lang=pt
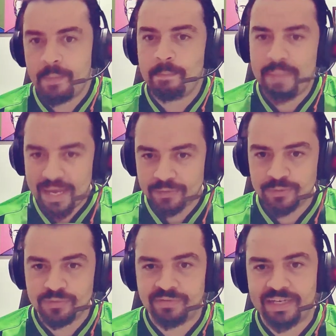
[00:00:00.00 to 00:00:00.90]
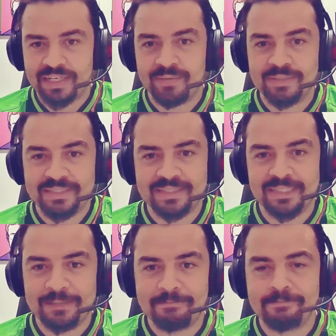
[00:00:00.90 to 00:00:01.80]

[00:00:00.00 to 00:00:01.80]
Méritos do Wagner Mancini